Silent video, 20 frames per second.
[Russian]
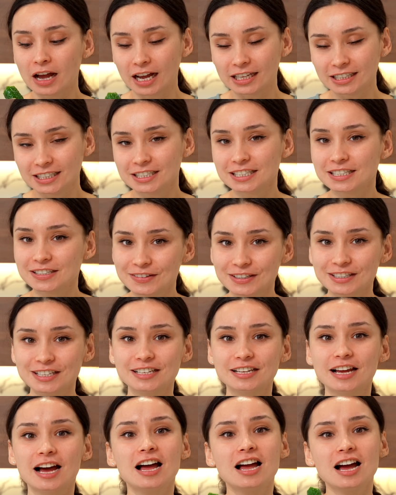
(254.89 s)
они
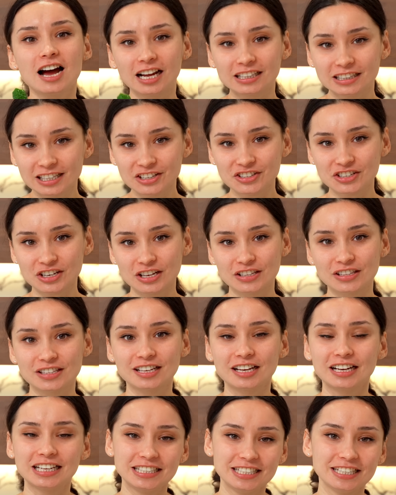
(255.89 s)
действительно
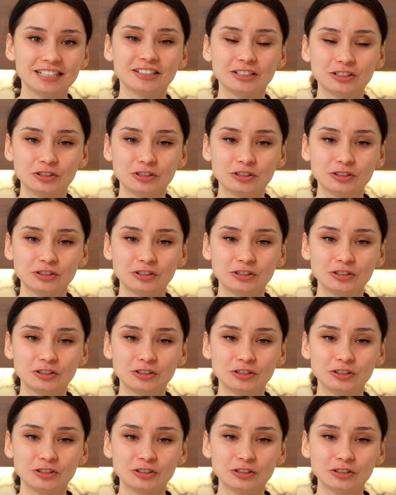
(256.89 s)
отличаются от тех,